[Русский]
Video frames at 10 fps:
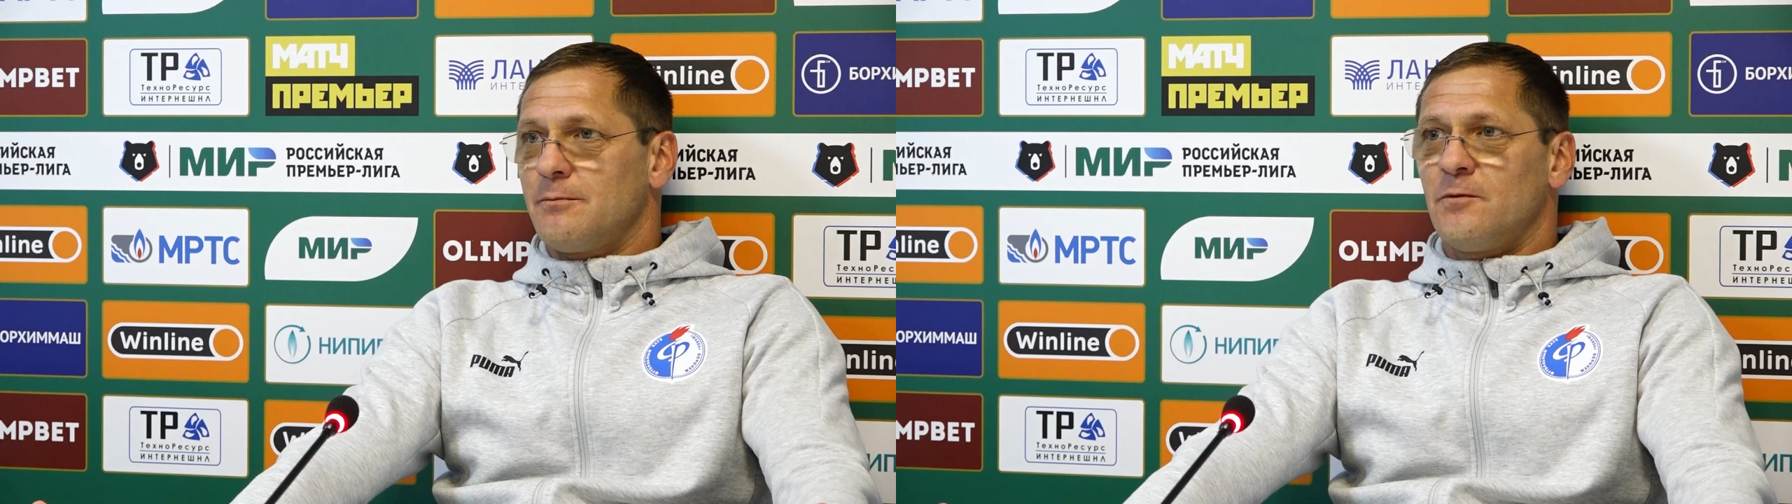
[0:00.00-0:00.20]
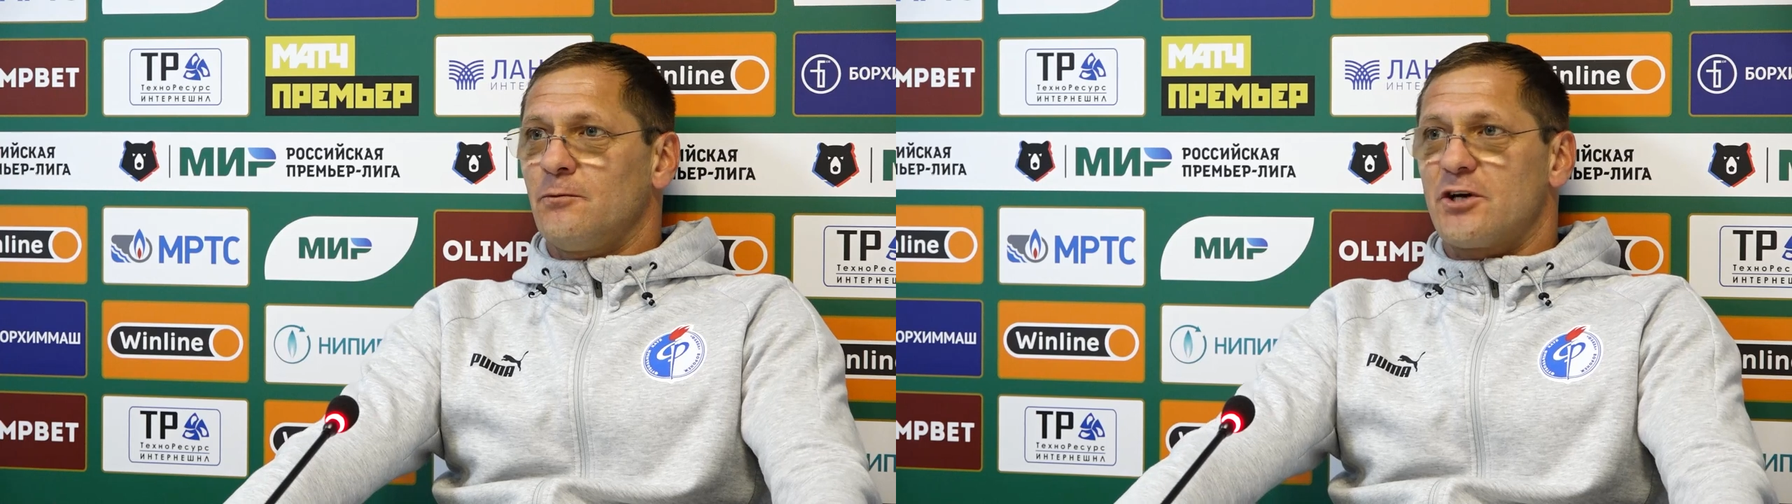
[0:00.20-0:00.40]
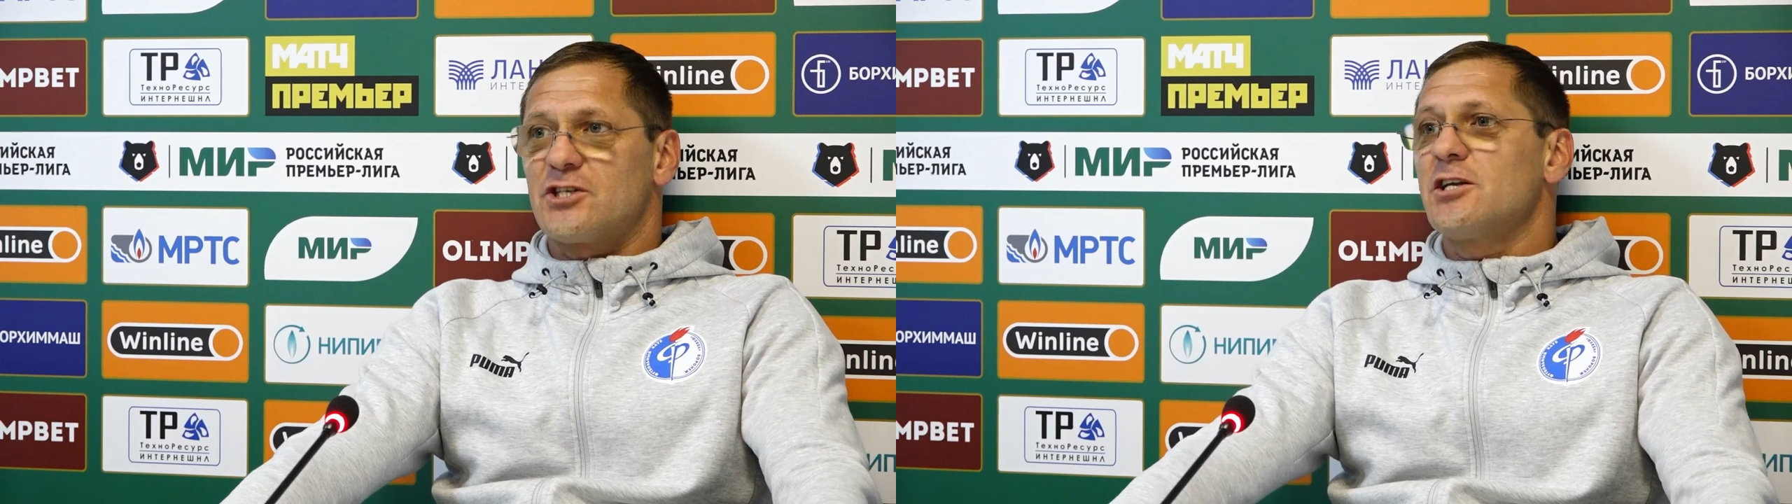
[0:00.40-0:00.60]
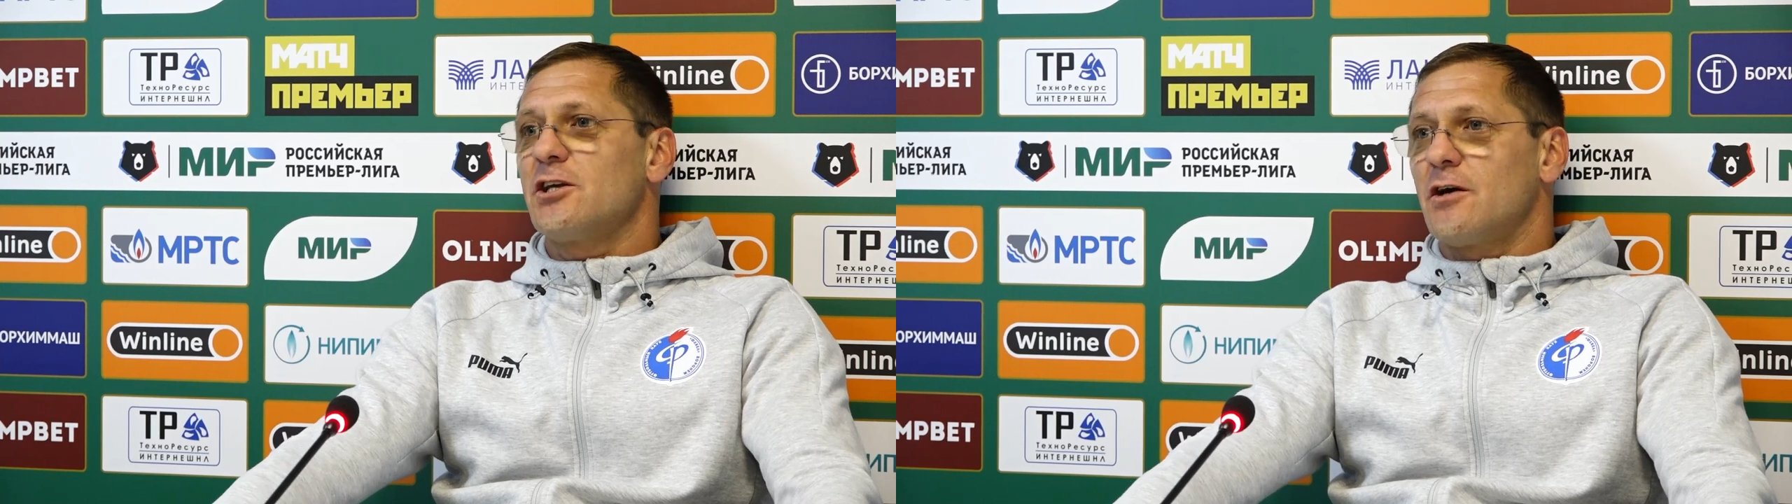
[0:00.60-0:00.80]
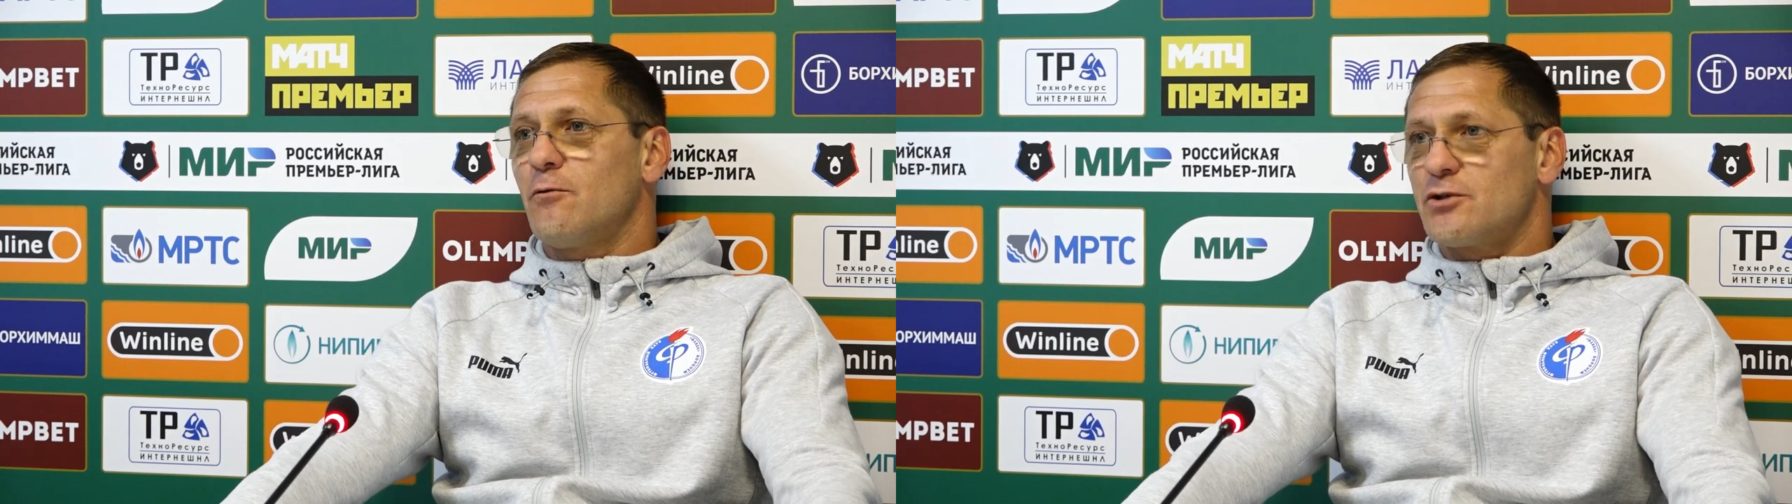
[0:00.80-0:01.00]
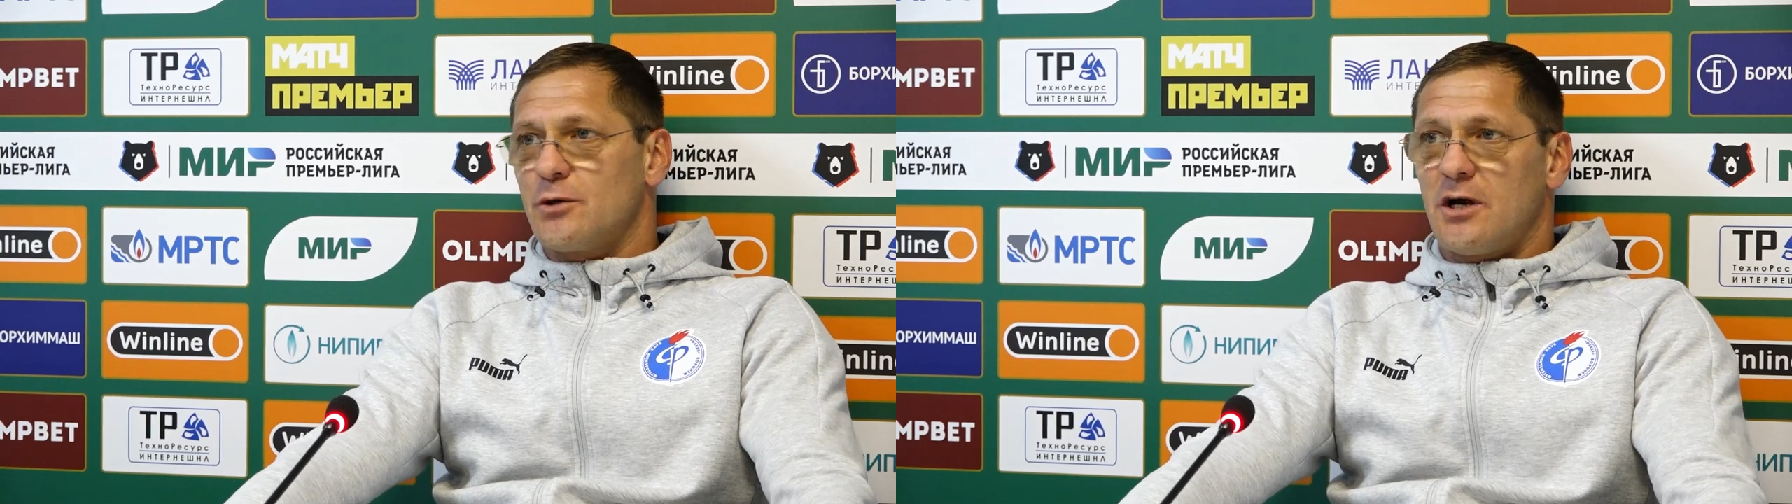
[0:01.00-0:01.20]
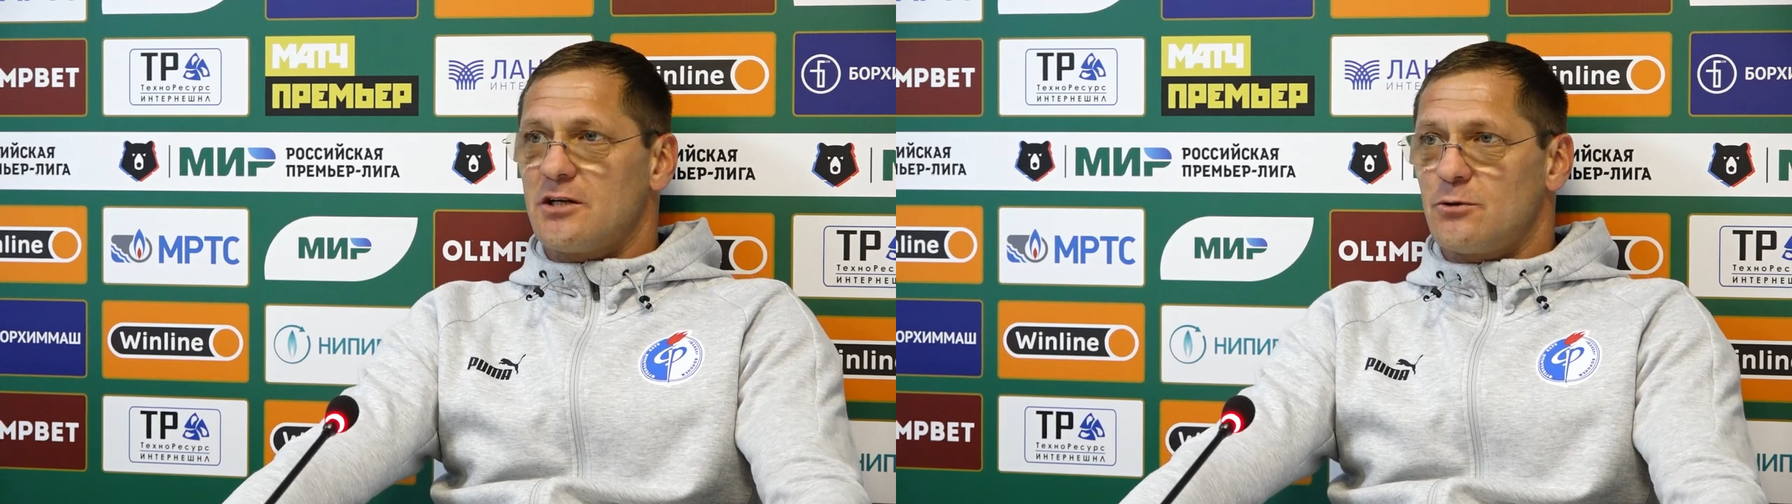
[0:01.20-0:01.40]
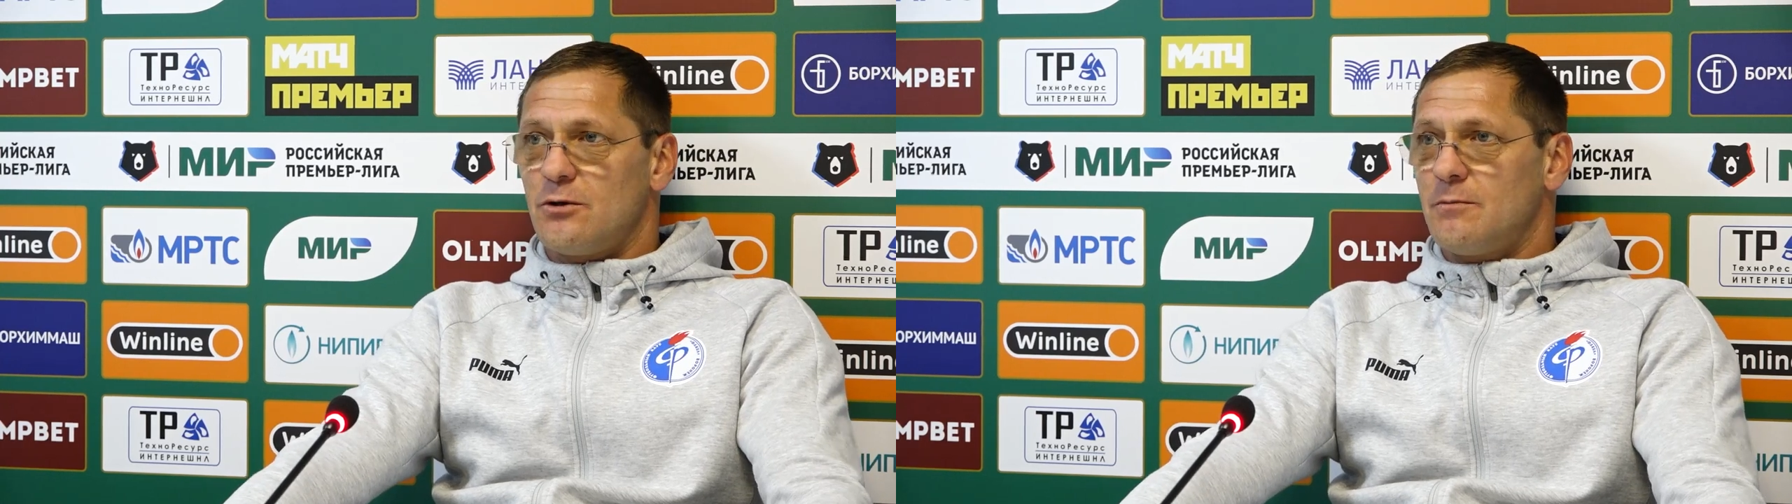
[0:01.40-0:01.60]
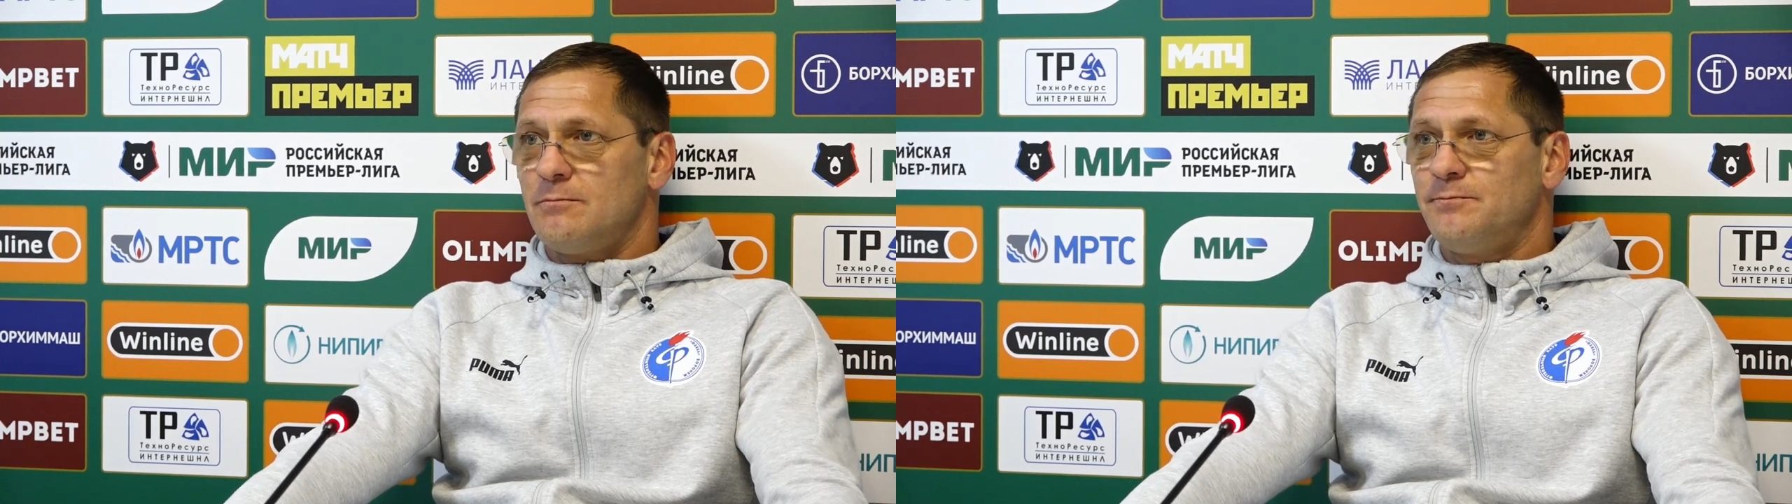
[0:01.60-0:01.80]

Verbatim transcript: ну, выражать недовольство газоном.